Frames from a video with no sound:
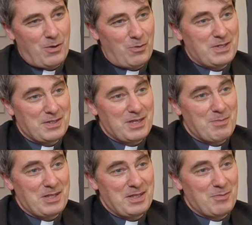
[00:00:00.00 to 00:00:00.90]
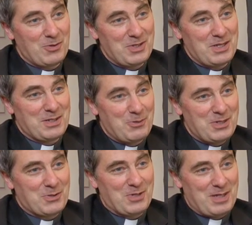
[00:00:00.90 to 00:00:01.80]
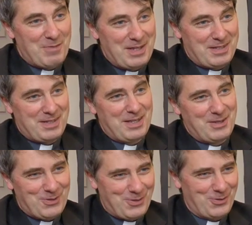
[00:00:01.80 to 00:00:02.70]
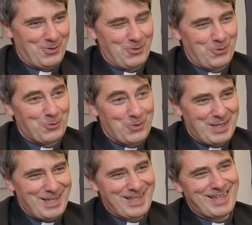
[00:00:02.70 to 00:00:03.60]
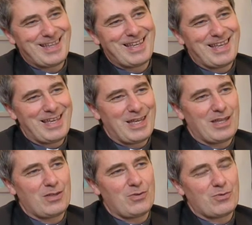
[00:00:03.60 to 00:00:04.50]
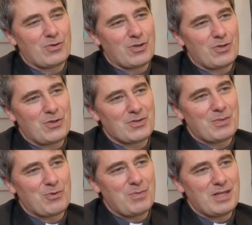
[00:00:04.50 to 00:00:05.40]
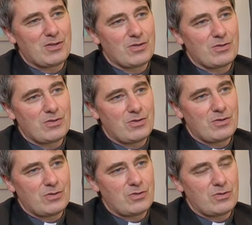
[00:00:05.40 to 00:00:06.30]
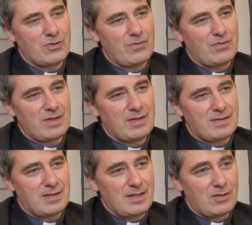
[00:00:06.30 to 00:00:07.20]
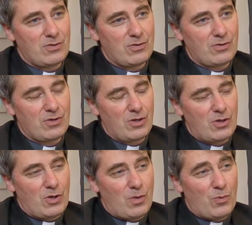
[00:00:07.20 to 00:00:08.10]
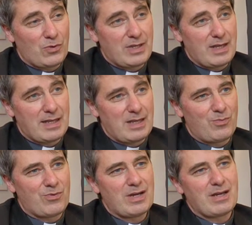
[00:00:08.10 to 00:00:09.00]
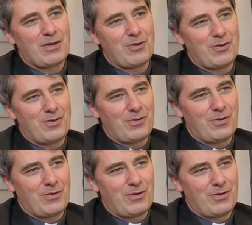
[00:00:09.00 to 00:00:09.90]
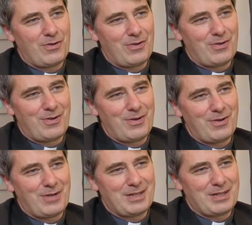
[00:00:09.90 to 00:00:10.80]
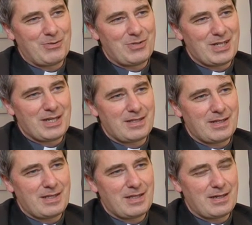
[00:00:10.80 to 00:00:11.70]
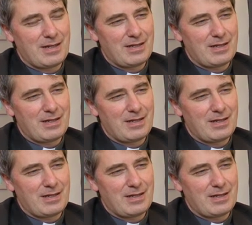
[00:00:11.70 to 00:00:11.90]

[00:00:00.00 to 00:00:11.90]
oui, c'est ce qui m'a été demandé, c'est le titre qui m'a été euh, donné. Donc, euh, dans un premier temps, euh, je vais essayer de montrer à quel point la théologie chrétienne